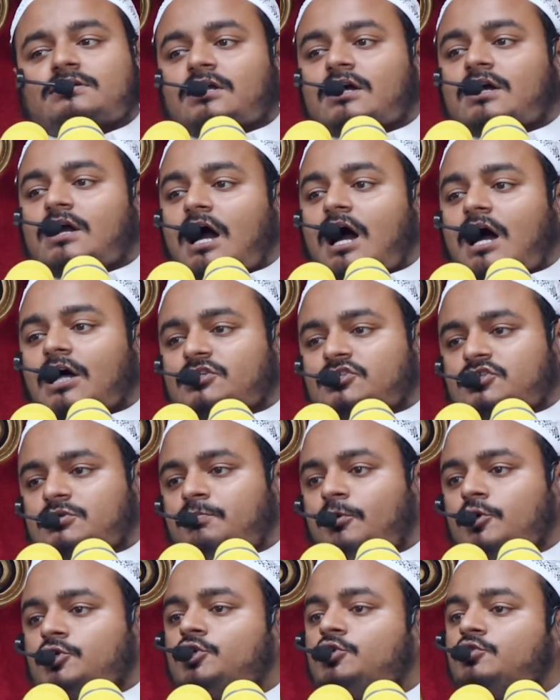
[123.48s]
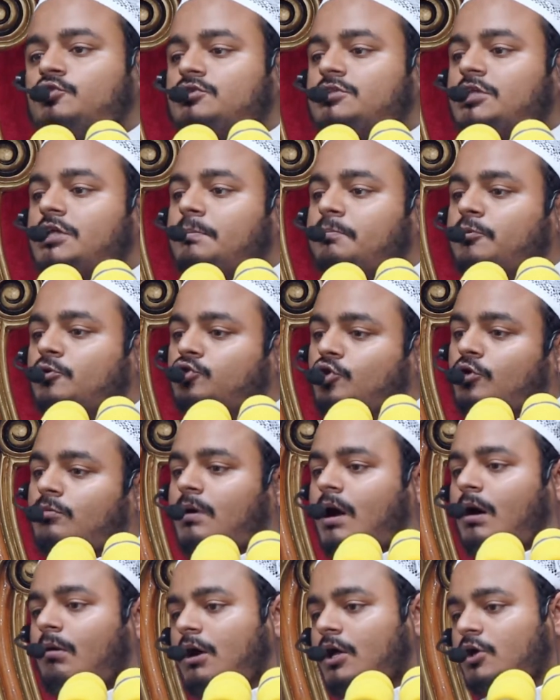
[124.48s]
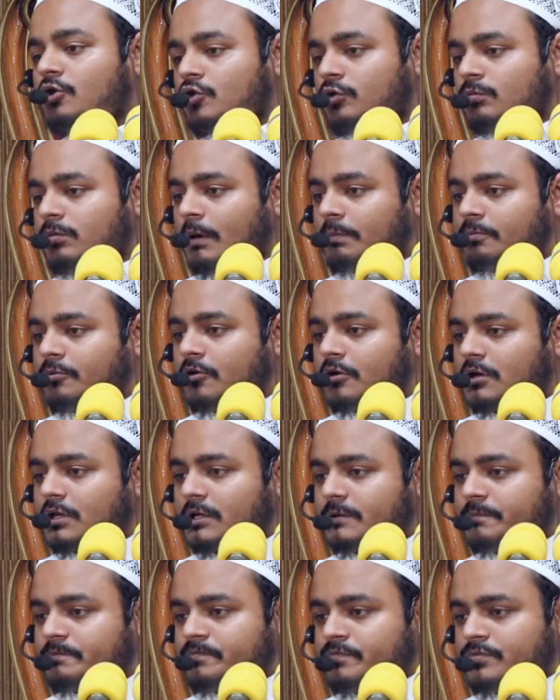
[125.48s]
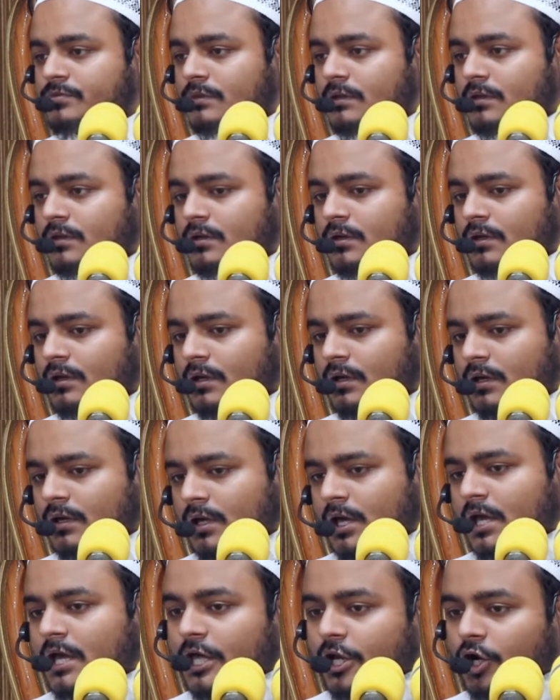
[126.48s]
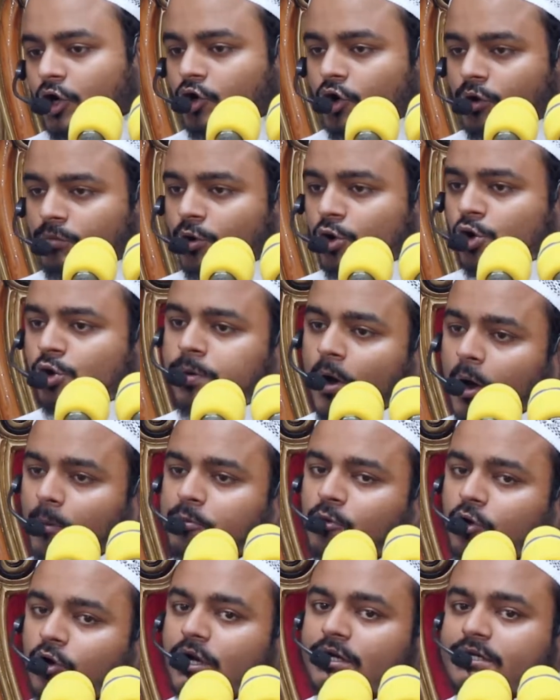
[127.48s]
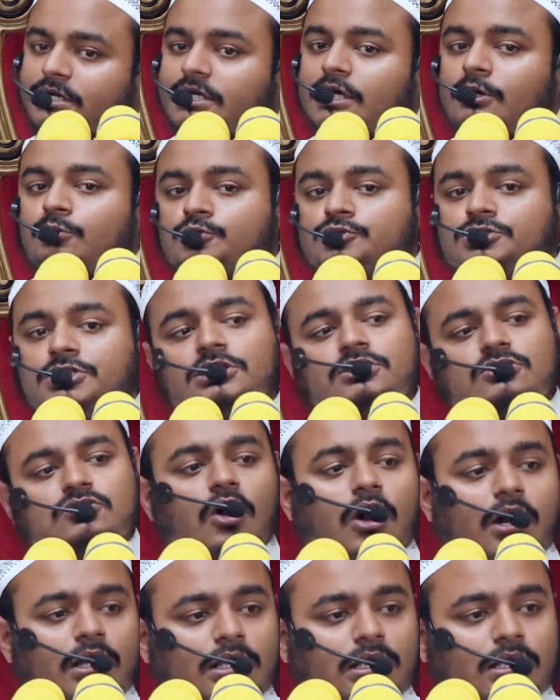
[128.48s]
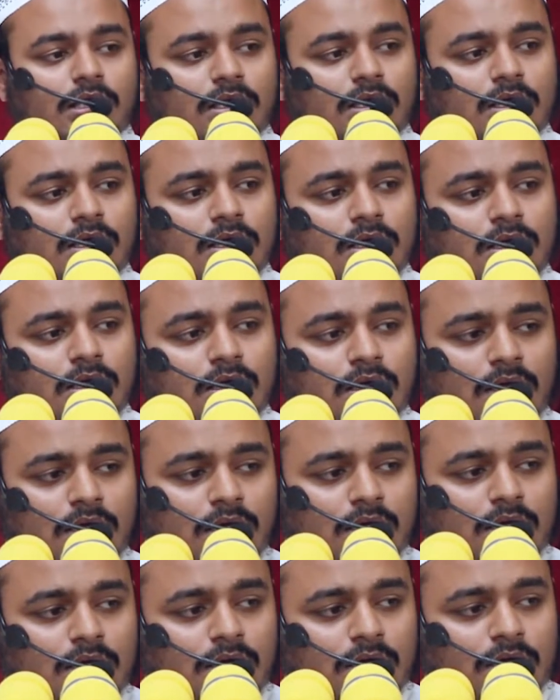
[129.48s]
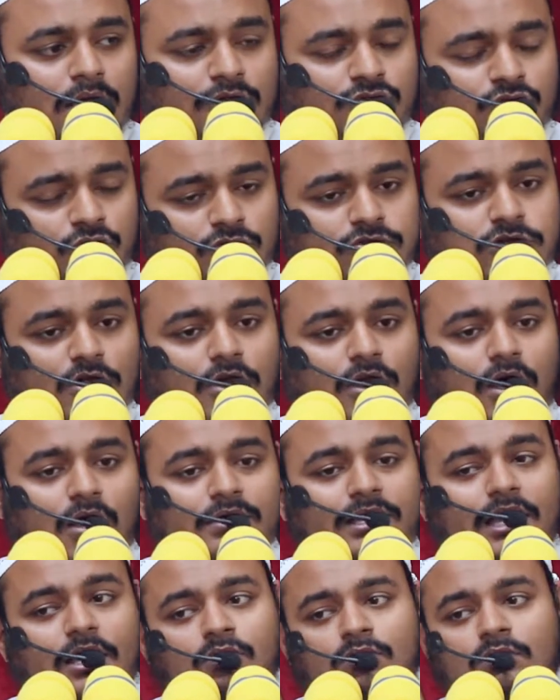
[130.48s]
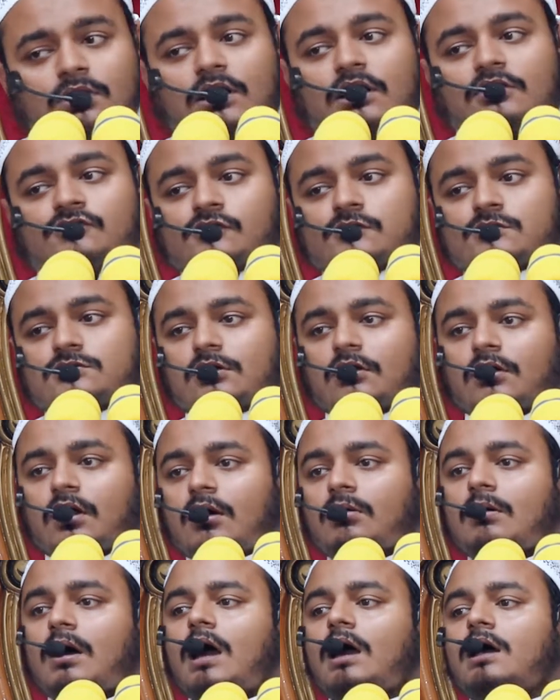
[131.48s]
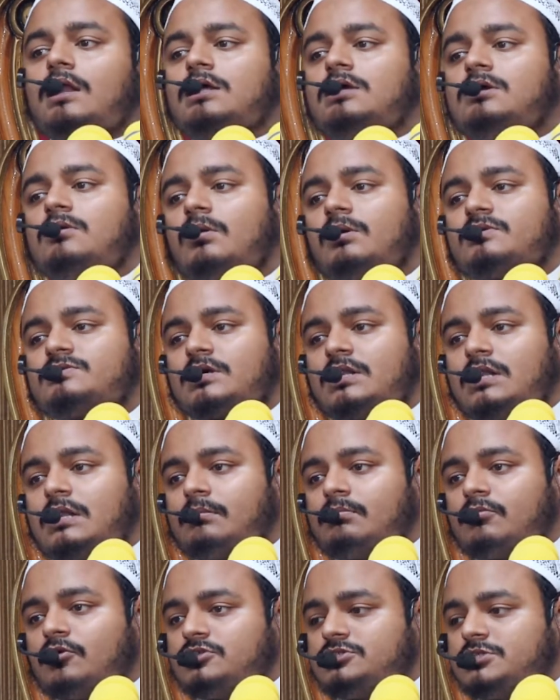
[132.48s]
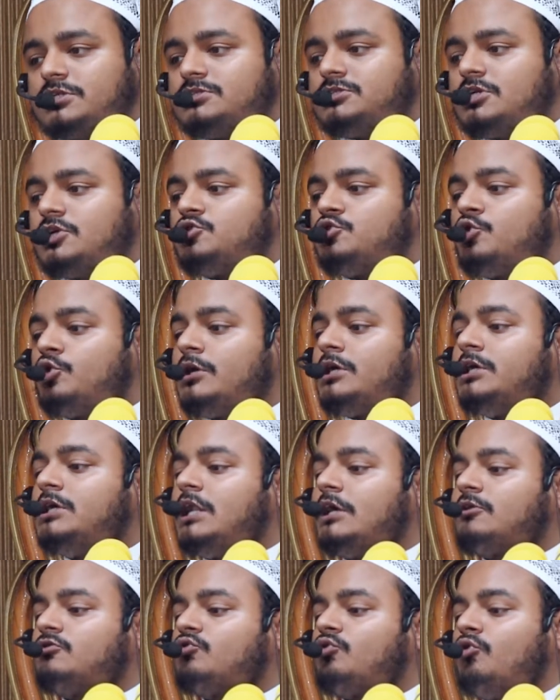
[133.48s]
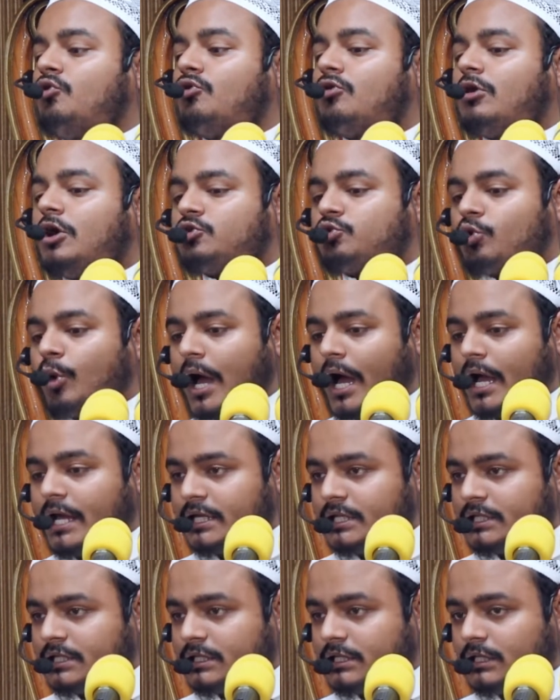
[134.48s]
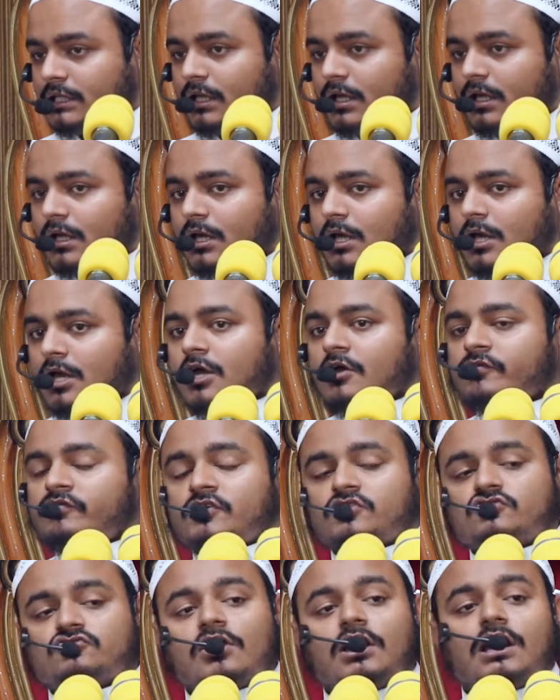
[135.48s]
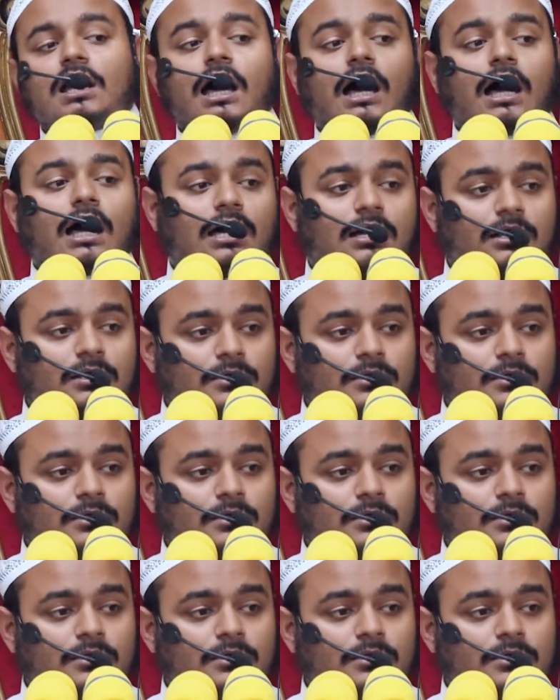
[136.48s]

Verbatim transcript: একটা গাছ বসন্তের প্রথম হাওয়ায় অনুভব করে এরকম অনুভব করাটা কি উচিত নয় রাসুল সাল্লাহ কেন না রাসুল সাল্লাহ আলি আসাল্লাম বলছেন যে জুআইলাত কুর্রাতু আইনি ফিসলাহ